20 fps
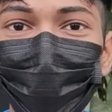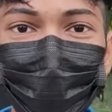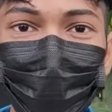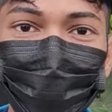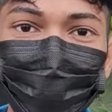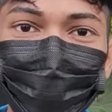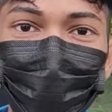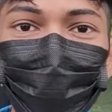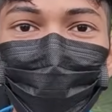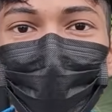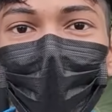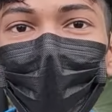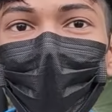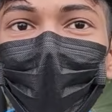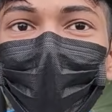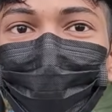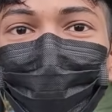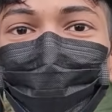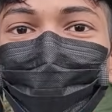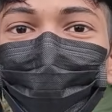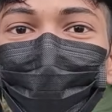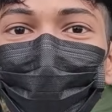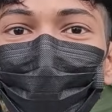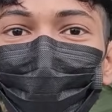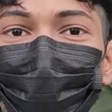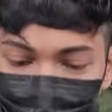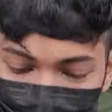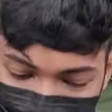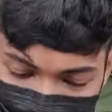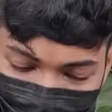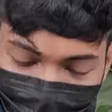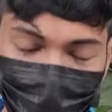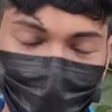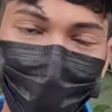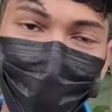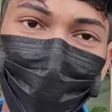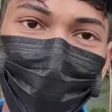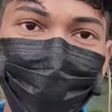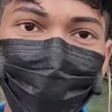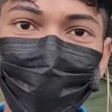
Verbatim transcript: நிக்சன் மாயா வின் பண்ணும் மாயா ரொம்ப